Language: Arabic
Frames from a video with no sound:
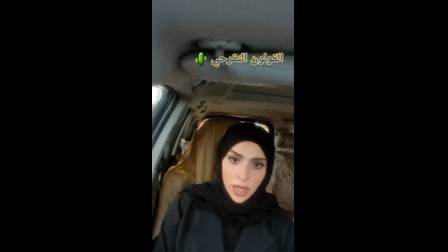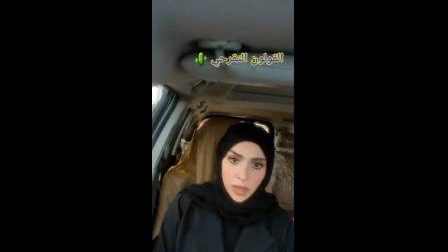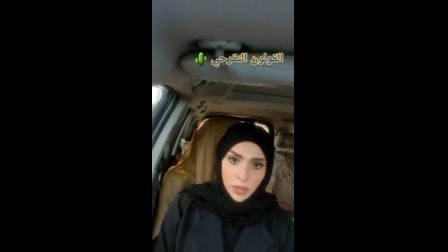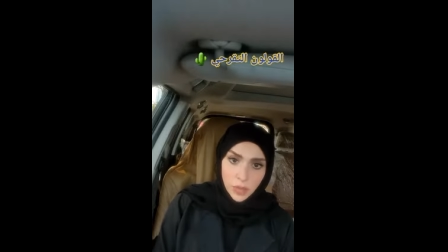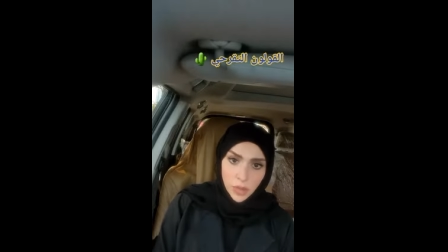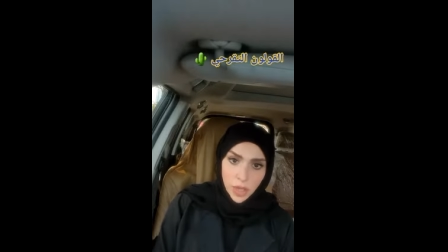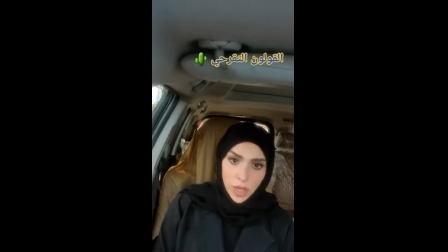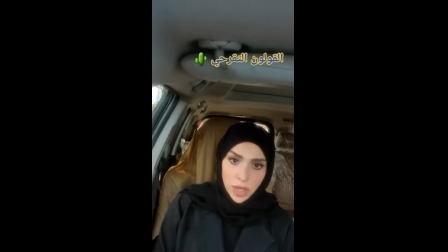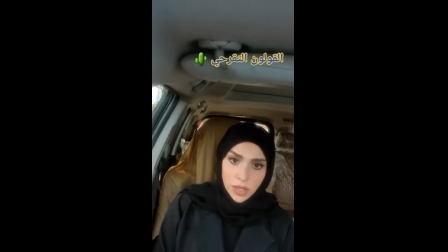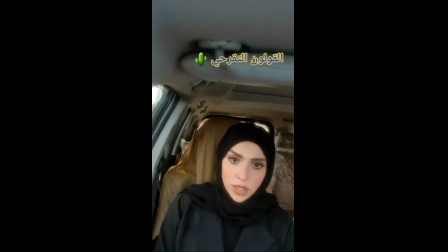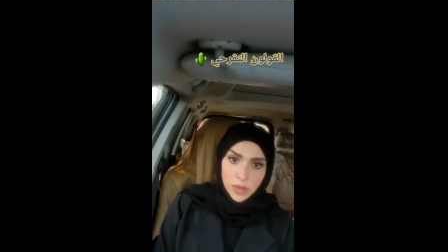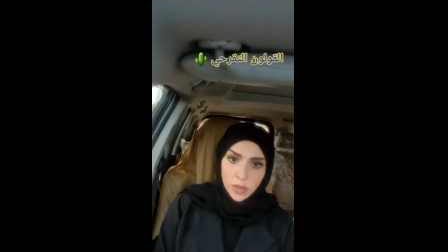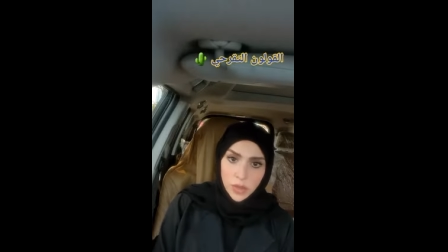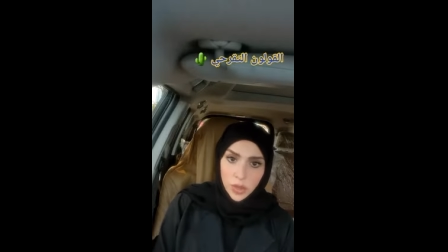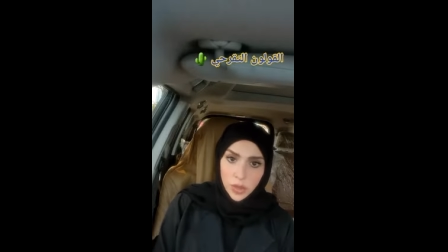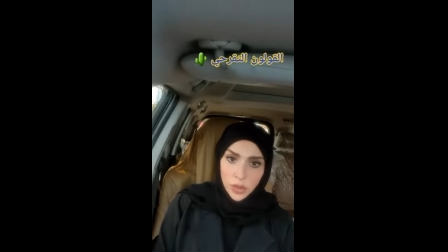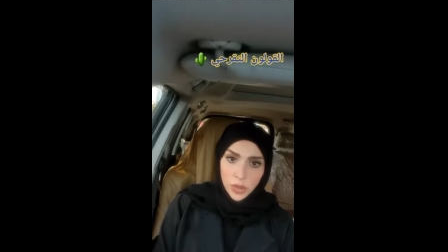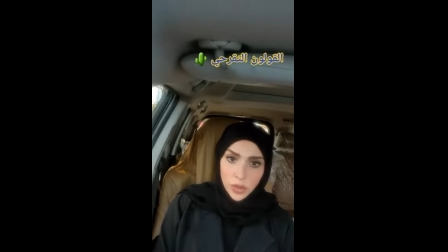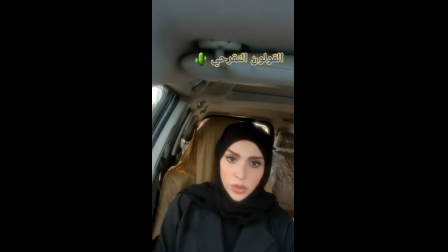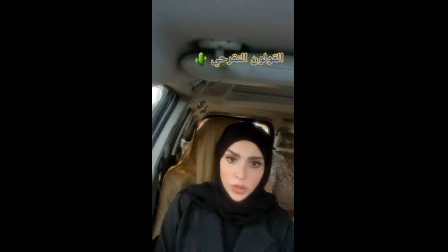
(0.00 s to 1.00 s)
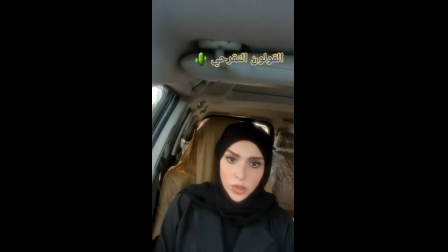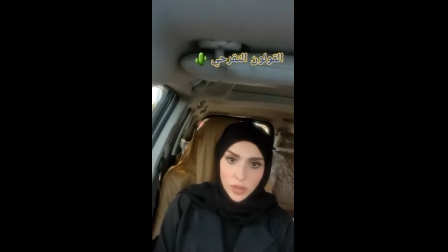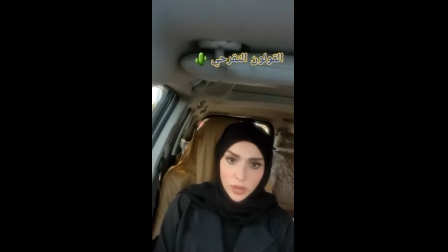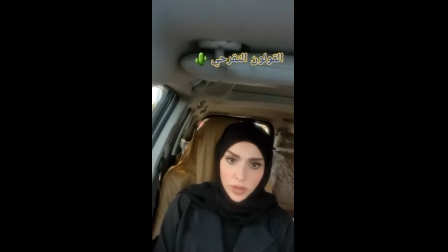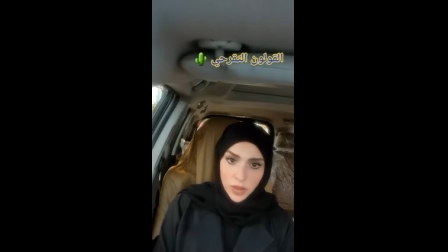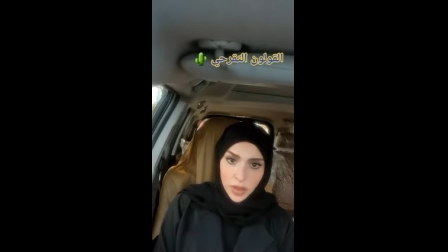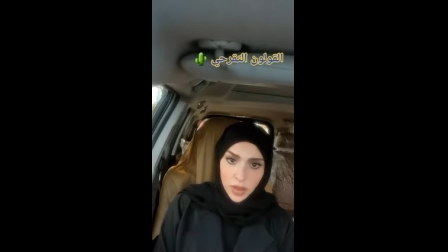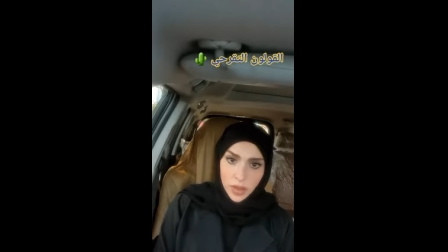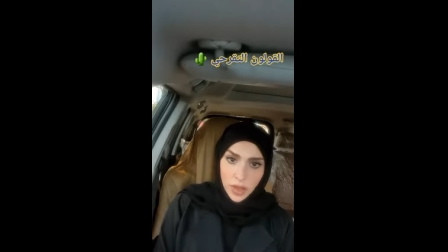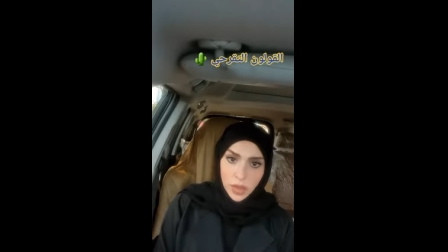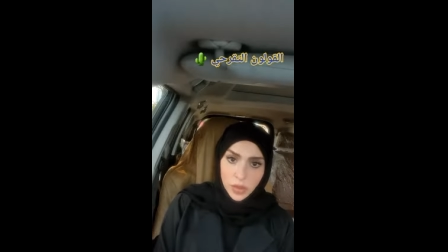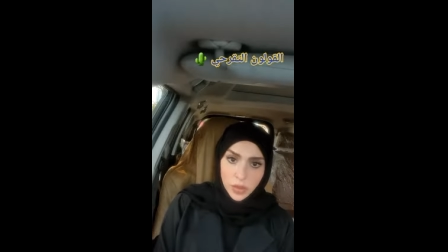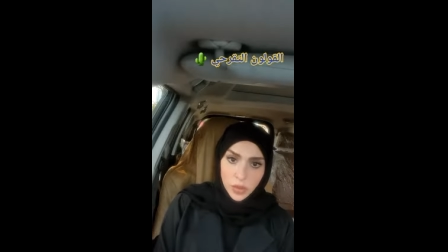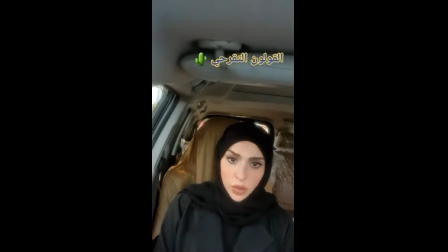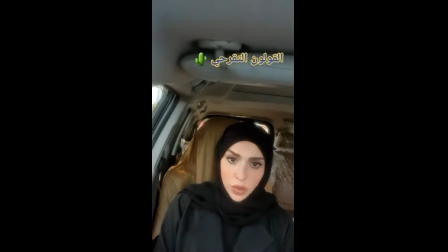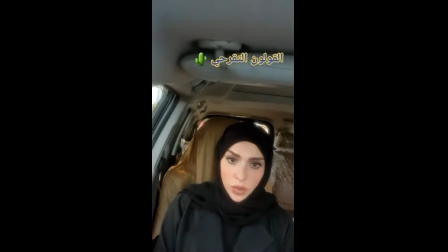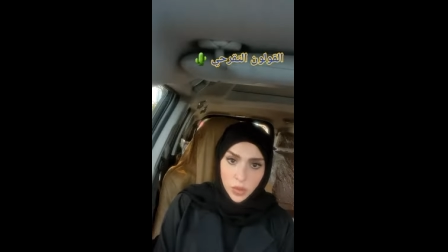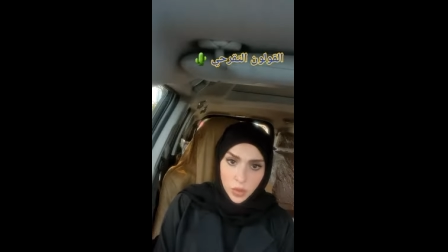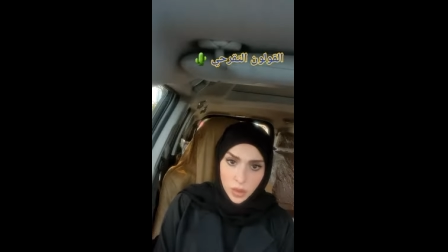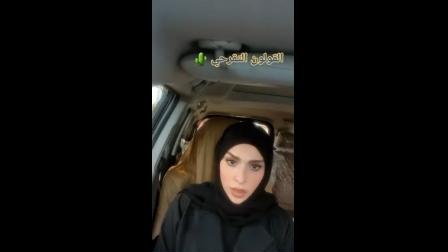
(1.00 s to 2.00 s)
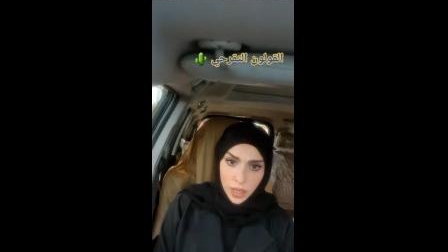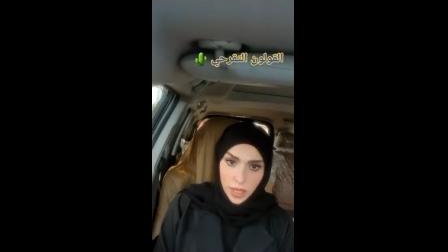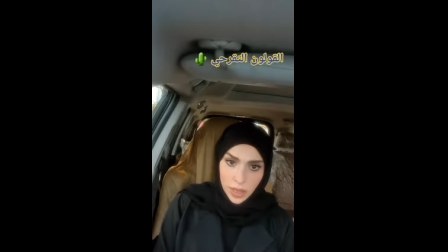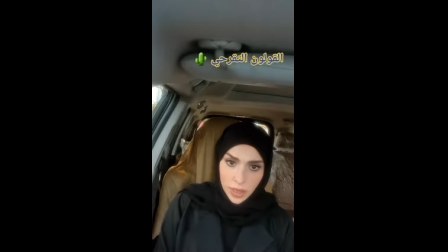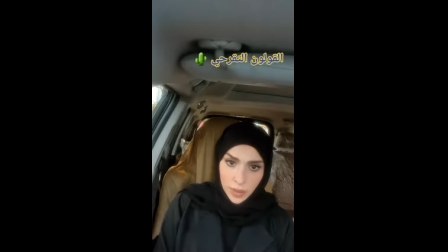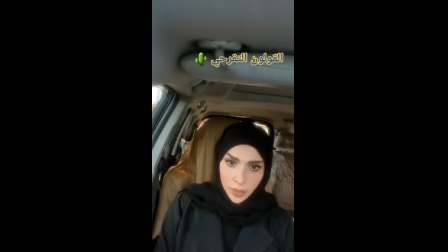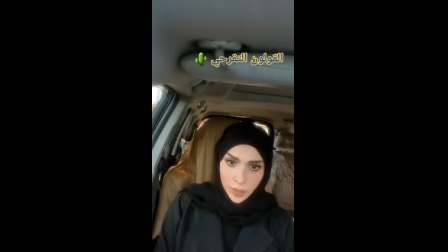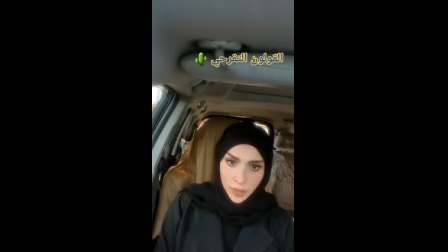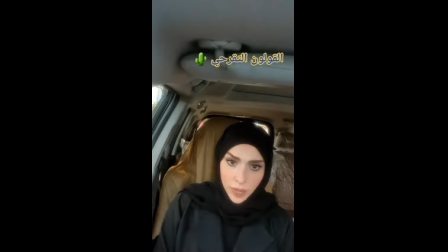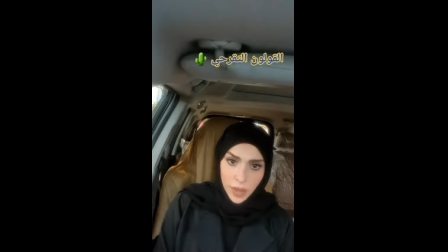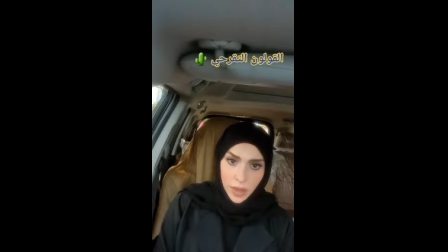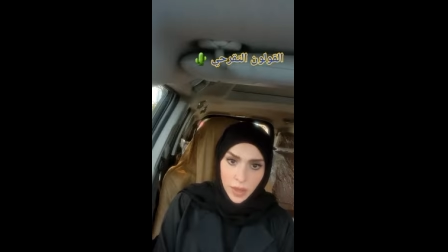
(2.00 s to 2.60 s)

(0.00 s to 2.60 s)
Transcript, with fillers: المناسب لخروج الفضلات دون الم.